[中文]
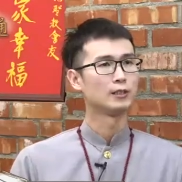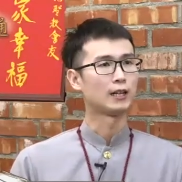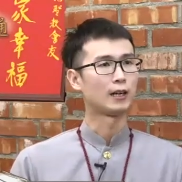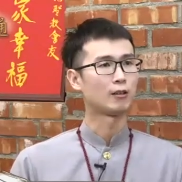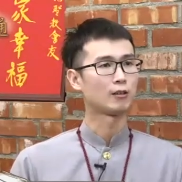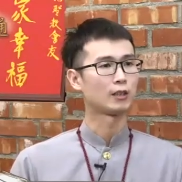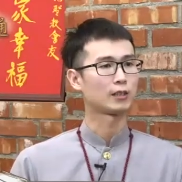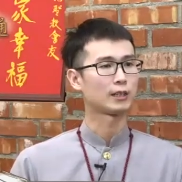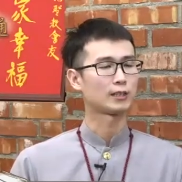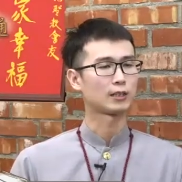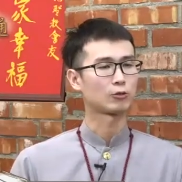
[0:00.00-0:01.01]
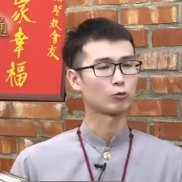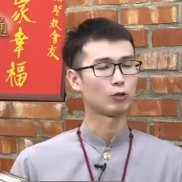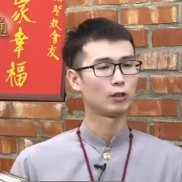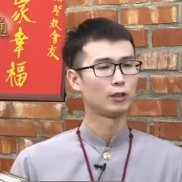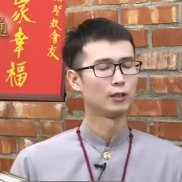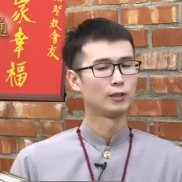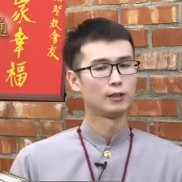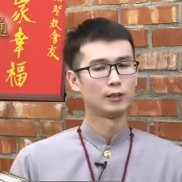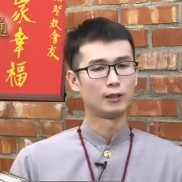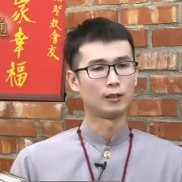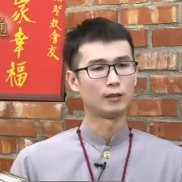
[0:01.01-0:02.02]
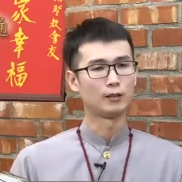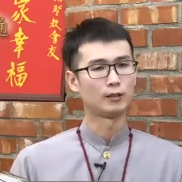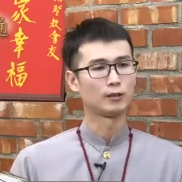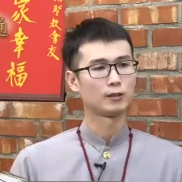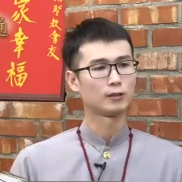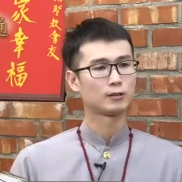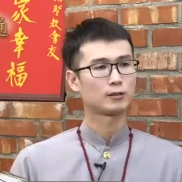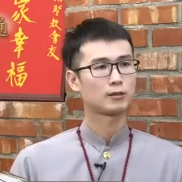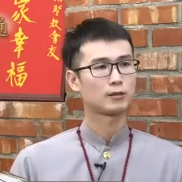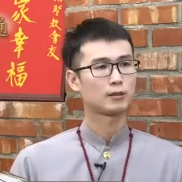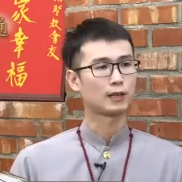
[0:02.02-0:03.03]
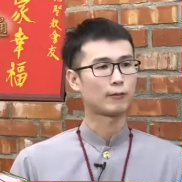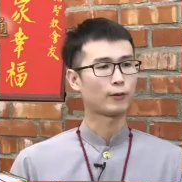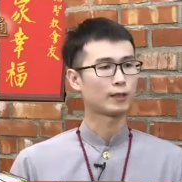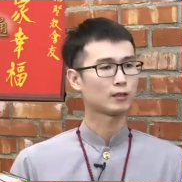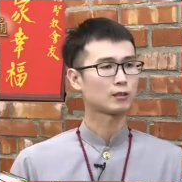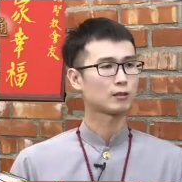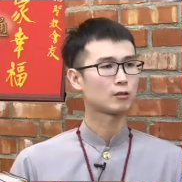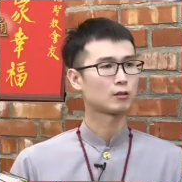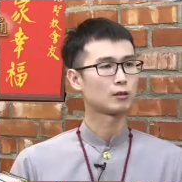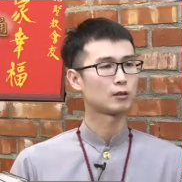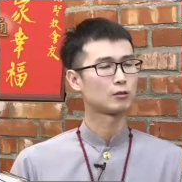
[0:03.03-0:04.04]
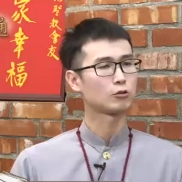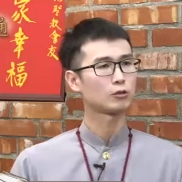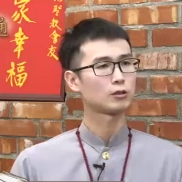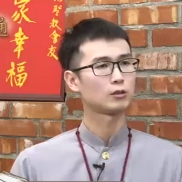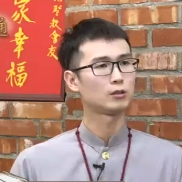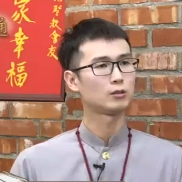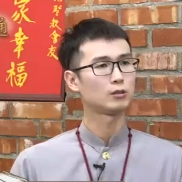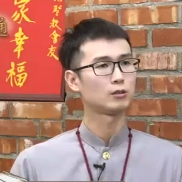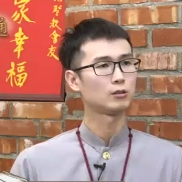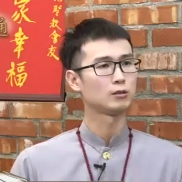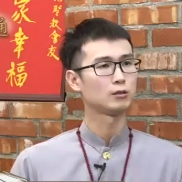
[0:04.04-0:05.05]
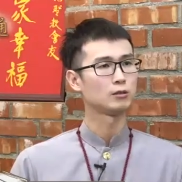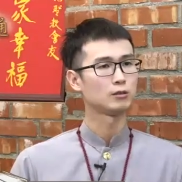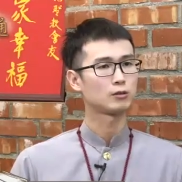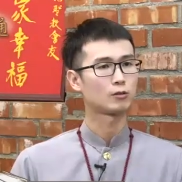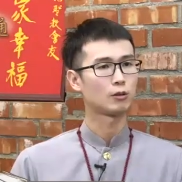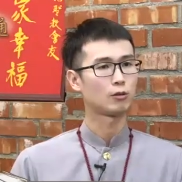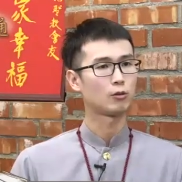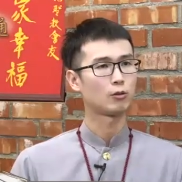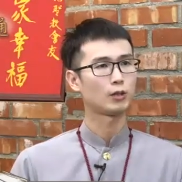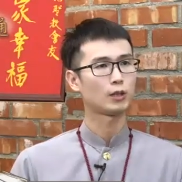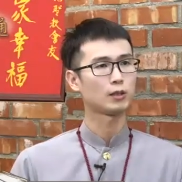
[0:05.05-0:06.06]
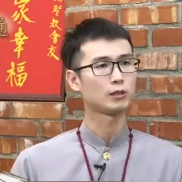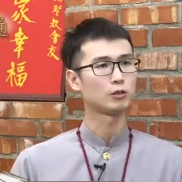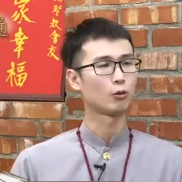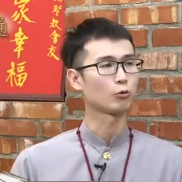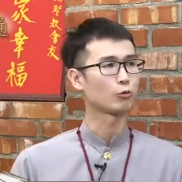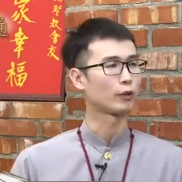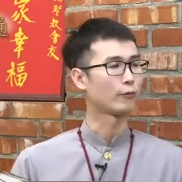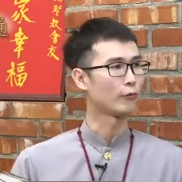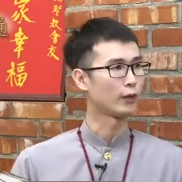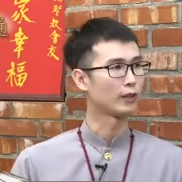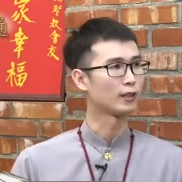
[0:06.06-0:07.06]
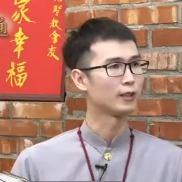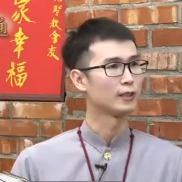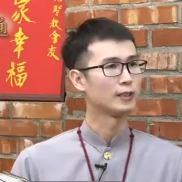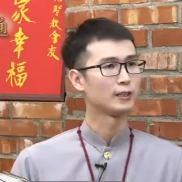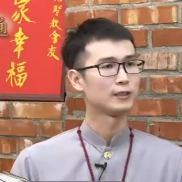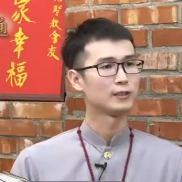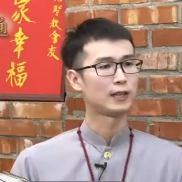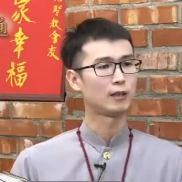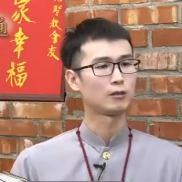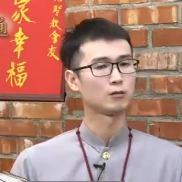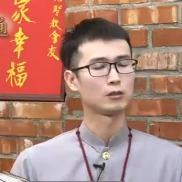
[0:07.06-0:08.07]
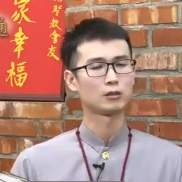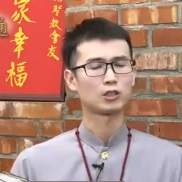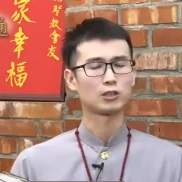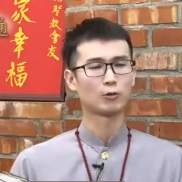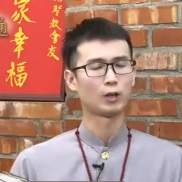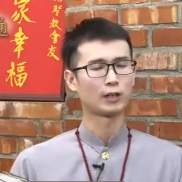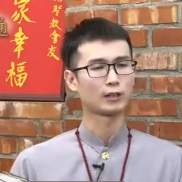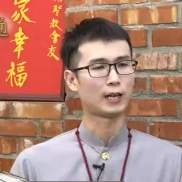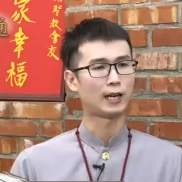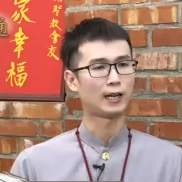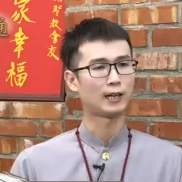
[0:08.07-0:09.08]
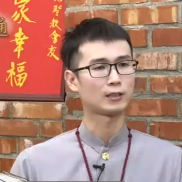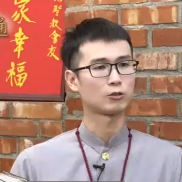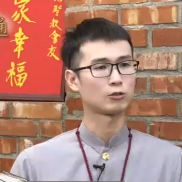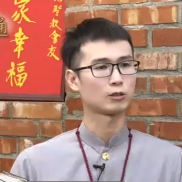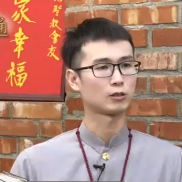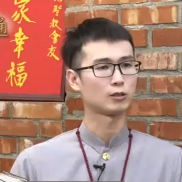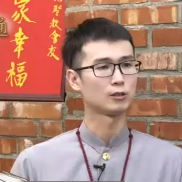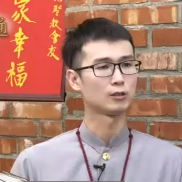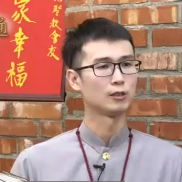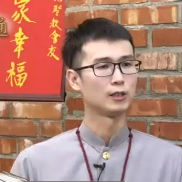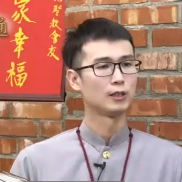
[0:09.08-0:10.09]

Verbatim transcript: 然后呢跟他讲说，呃，两方就是都很有缘分，然后呢希望他就是